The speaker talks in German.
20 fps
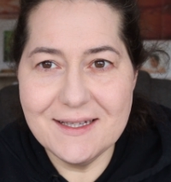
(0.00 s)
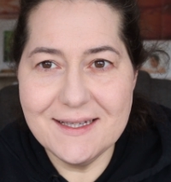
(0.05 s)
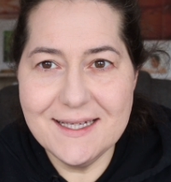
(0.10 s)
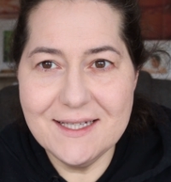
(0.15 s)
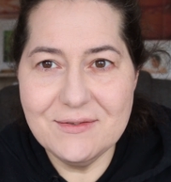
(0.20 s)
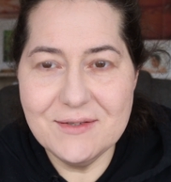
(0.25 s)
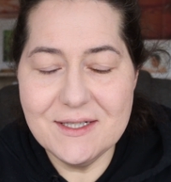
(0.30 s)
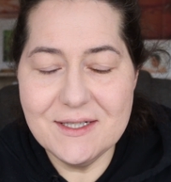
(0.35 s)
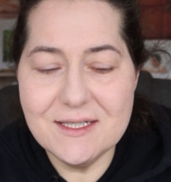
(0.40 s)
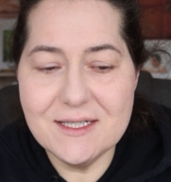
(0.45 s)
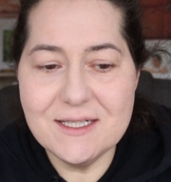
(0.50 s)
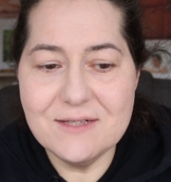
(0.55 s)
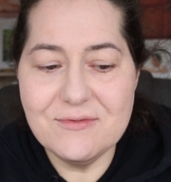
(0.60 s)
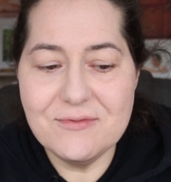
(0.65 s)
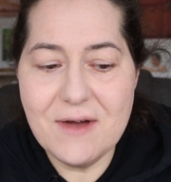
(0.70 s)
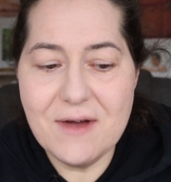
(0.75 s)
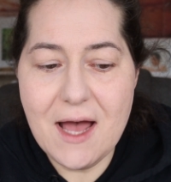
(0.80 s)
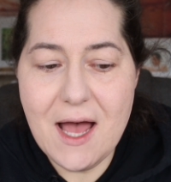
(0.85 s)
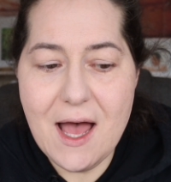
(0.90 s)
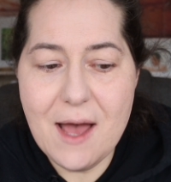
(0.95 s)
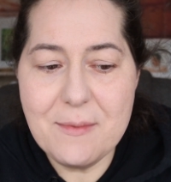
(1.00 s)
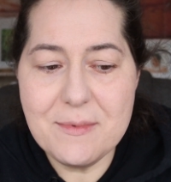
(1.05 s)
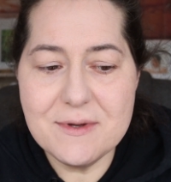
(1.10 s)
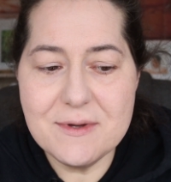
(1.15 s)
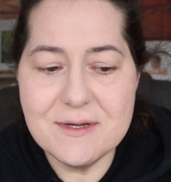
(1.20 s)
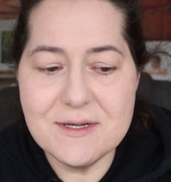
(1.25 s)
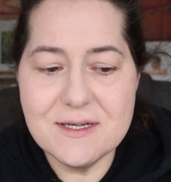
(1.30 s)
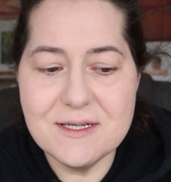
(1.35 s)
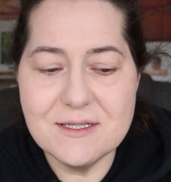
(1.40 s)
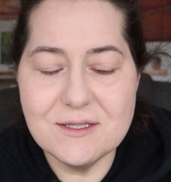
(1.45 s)
ich finde, die Farbe
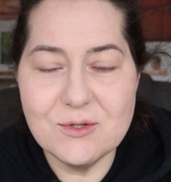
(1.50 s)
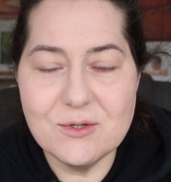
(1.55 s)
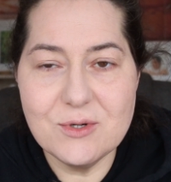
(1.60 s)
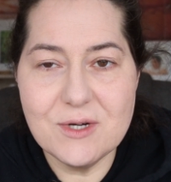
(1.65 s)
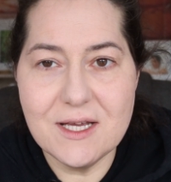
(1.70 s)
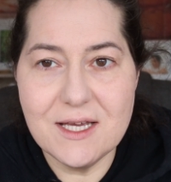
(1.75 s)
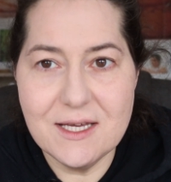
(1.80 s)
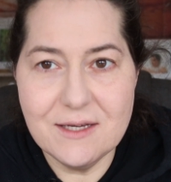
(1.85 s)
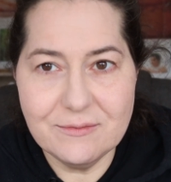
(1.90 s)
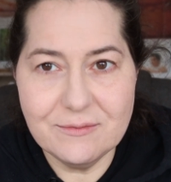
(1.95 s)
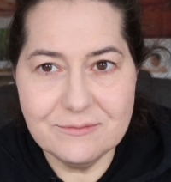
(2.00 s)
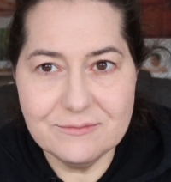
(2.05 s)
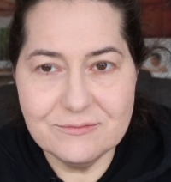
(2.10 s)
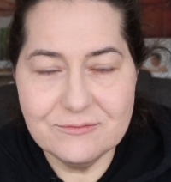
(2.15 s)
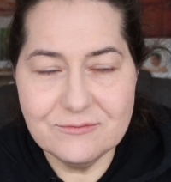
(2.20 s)
ist okay